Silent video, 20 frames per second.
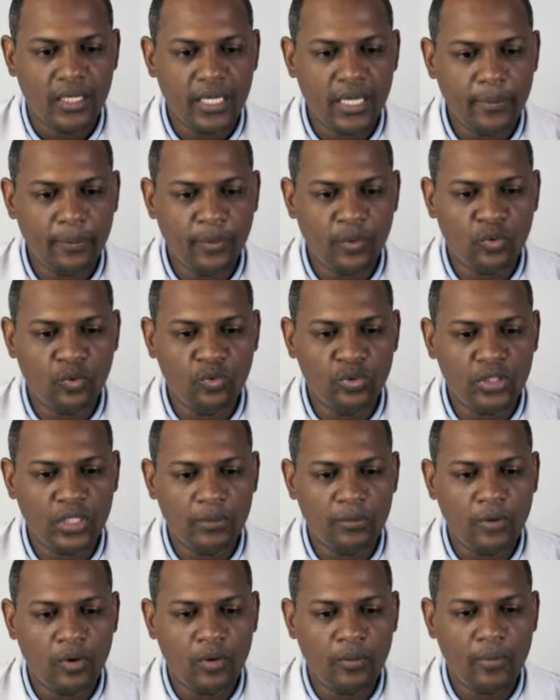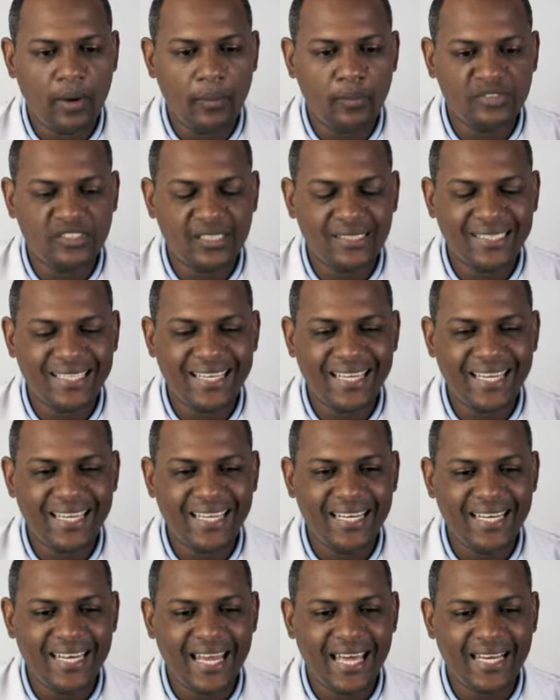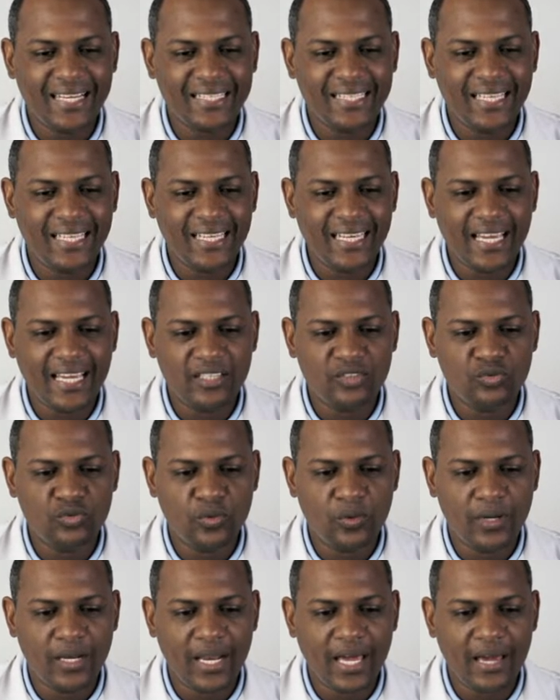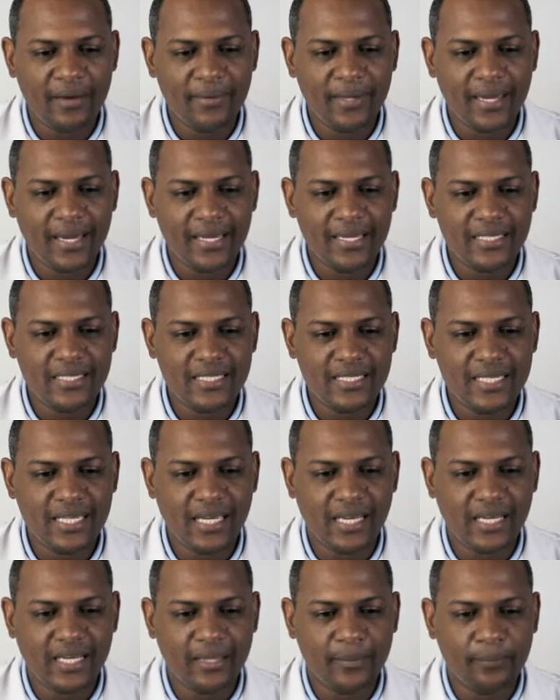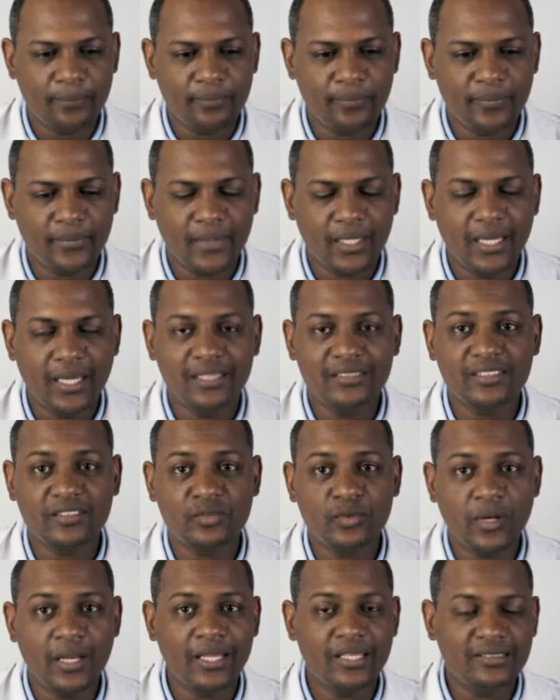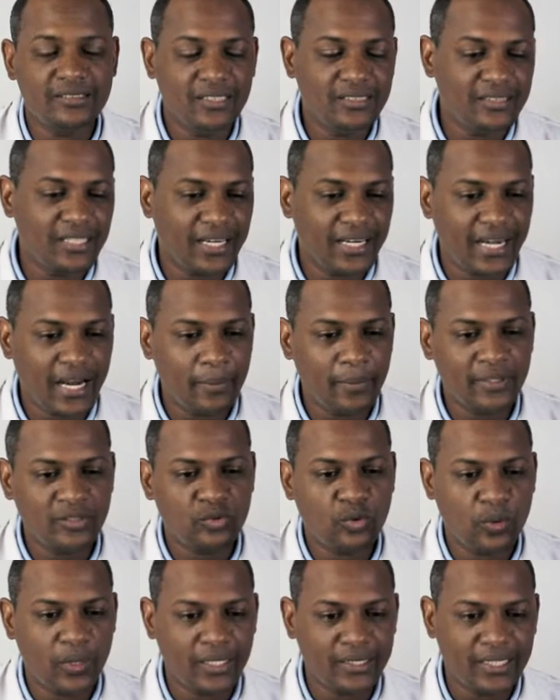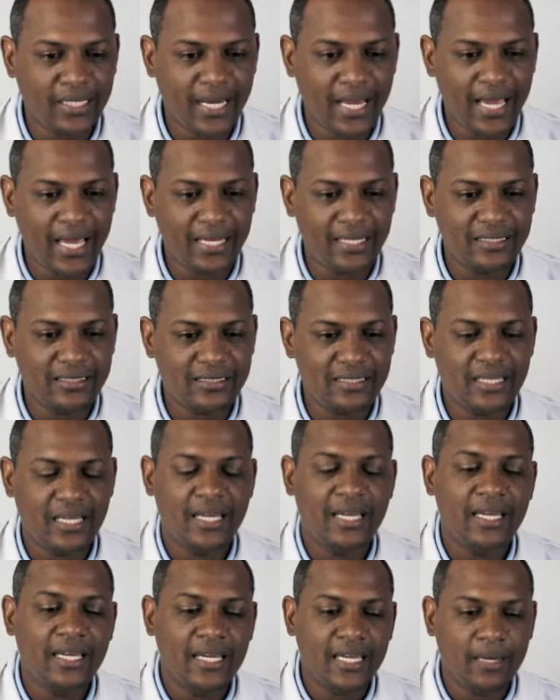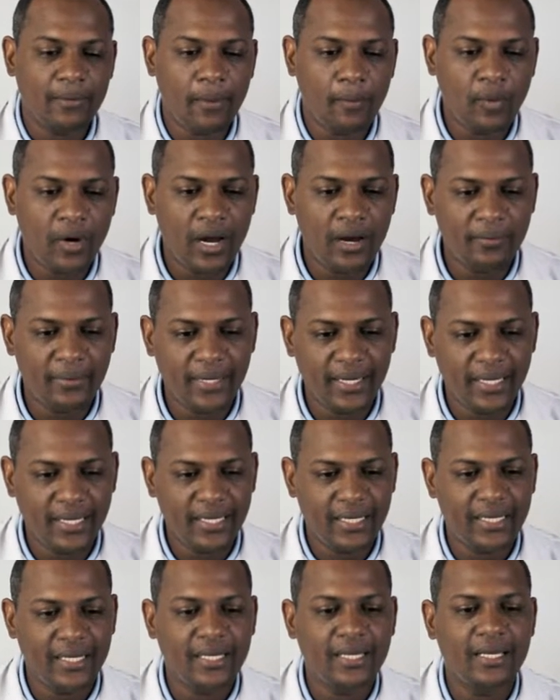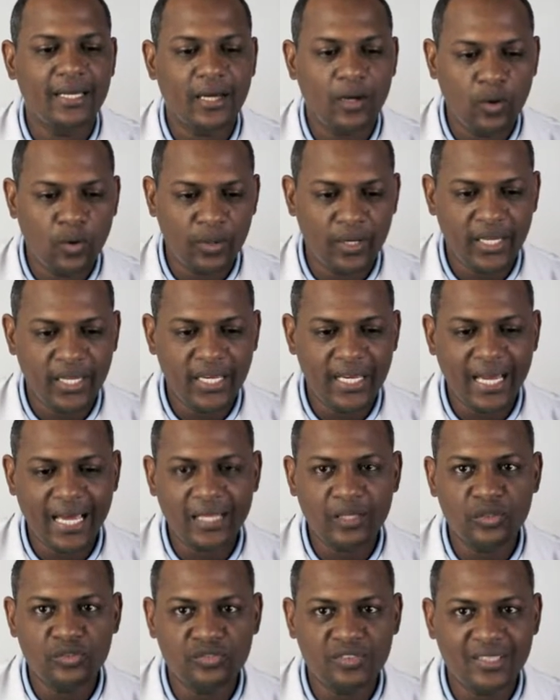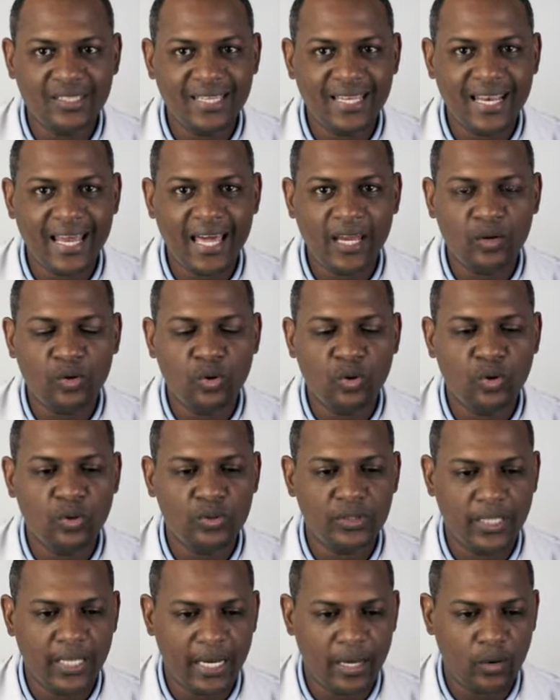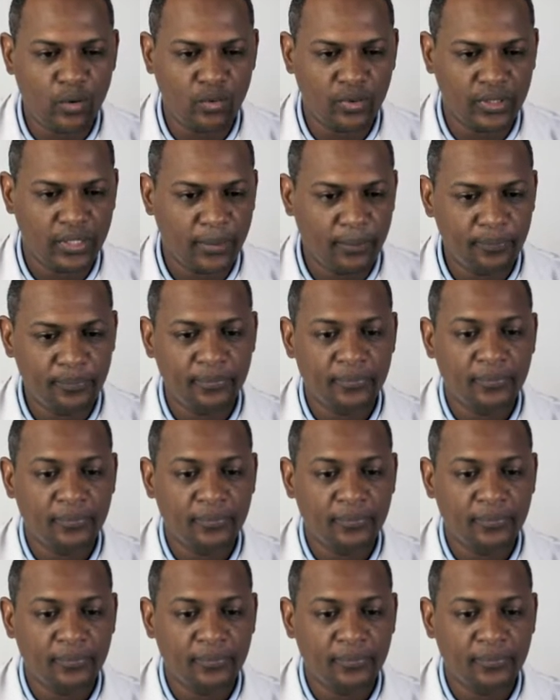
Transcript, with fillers: Y por último vamos a tener la arteria subclavia izquierda. Esas son las distintas ramas colaterales que vamos a ver originándose del arco de la aorta.